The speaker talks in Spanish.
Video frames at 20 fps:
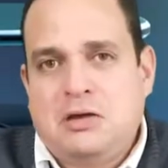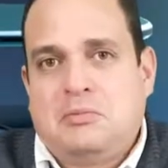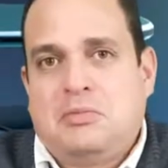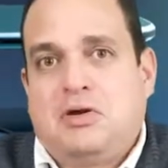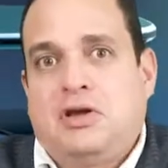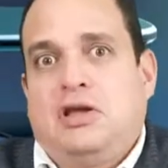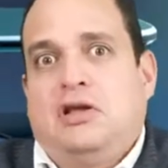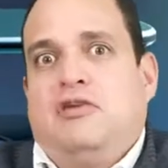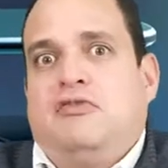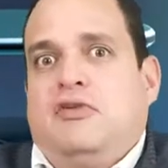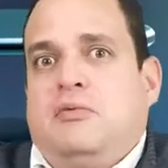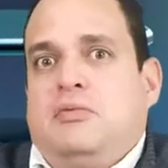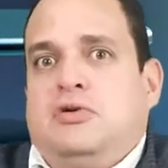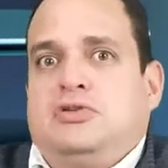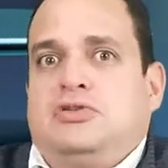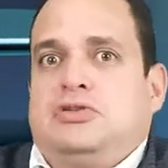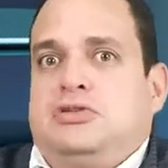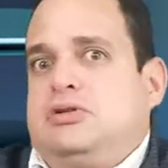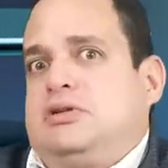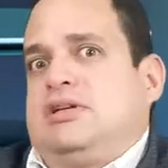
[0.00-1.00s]
porque ya los
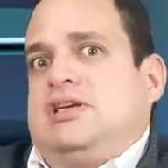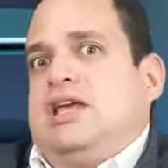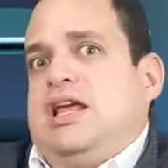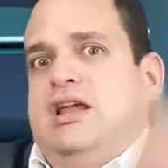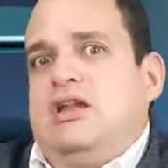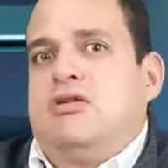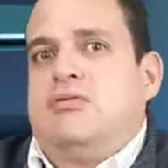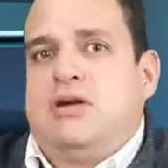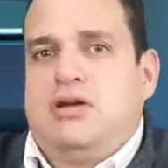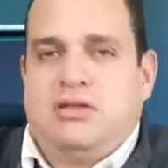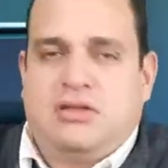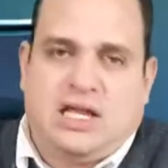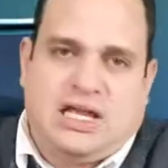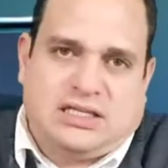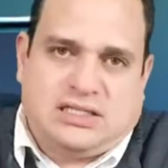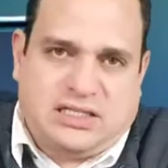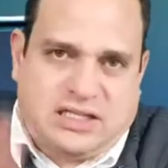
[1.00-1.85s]
famosos, ¿quién los va a ayudar